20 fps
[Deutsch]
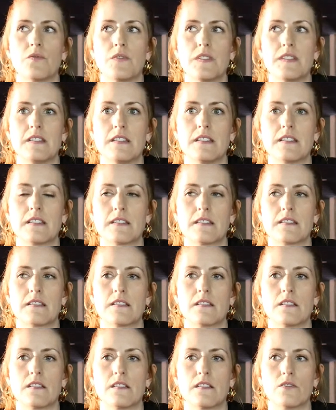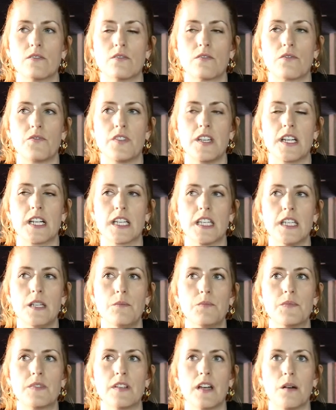wie sich das äh, irgendwie
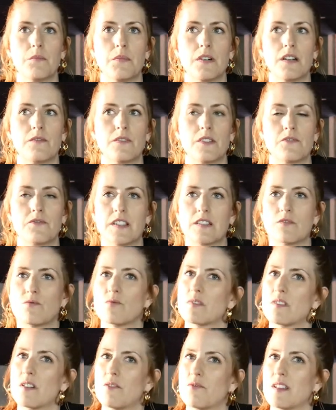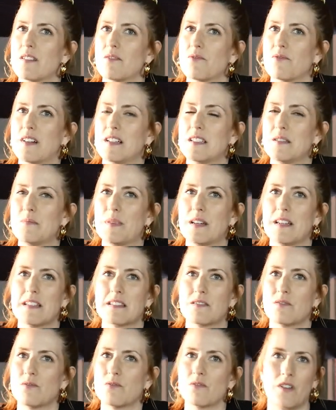ergibt, aber wir versuchen auf jeden Fall, die
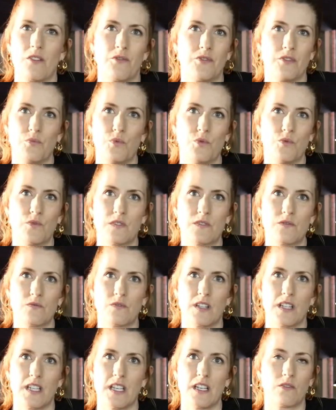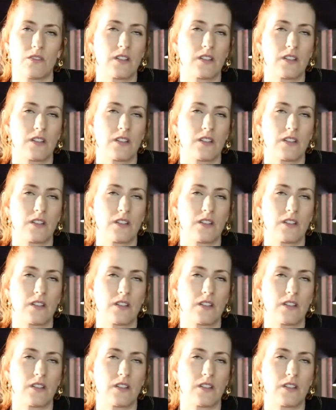Bands irgendwie auf die Bühne zu kriegen.